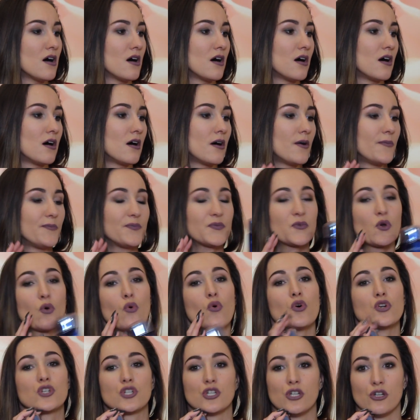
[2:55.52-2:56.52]
Эм,
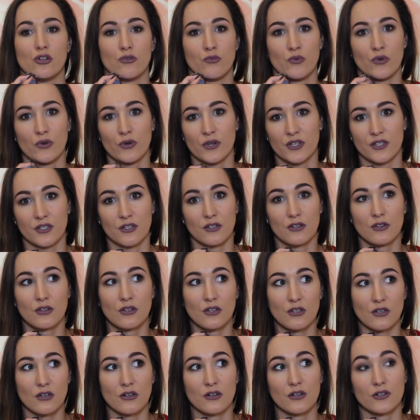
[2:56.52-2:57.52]
очень люблю этот
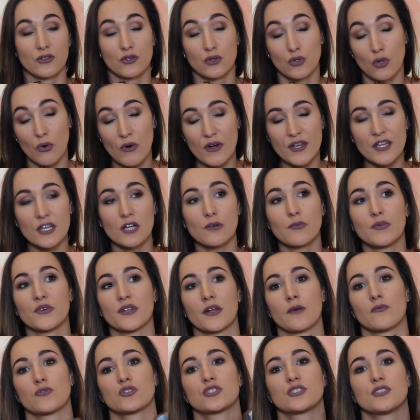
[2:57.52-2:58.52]
э, тонер,
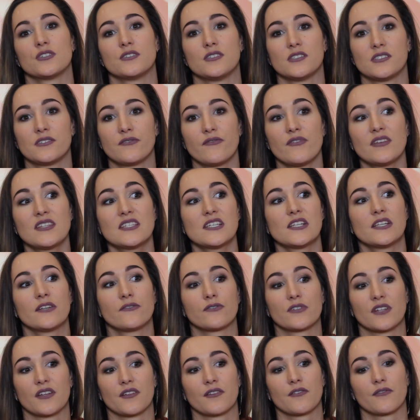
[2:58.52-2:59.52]
потому что
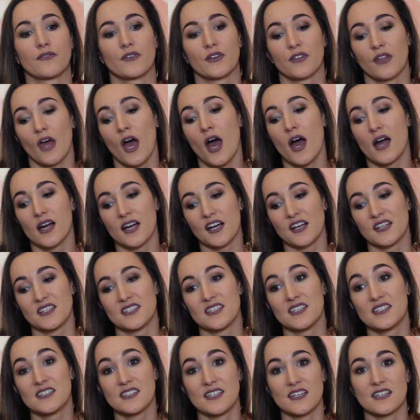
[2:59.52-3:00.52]
действительно вот эта вот
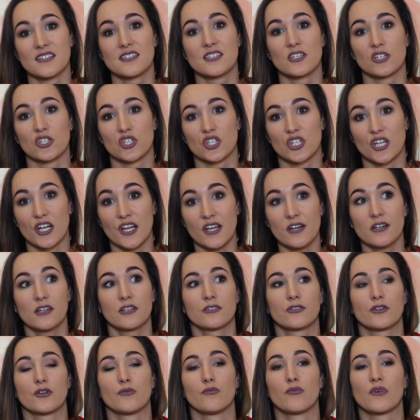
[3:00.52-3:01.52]
консистенция желе,
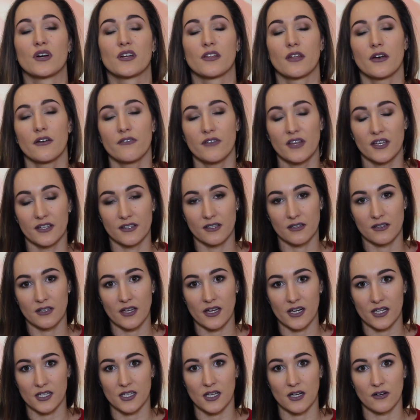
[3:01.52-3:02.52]
которая мгновенно
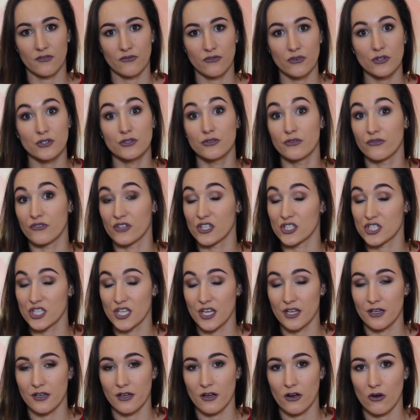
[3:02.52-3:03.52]
дарит комфорт,
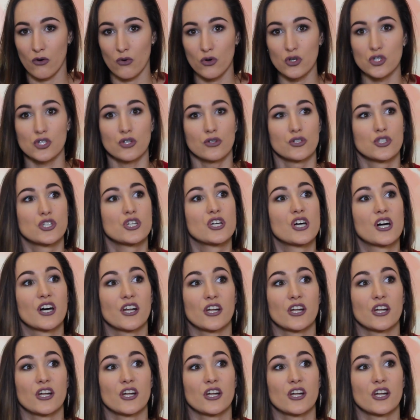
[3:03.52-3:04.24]
увлажнение кожи, очень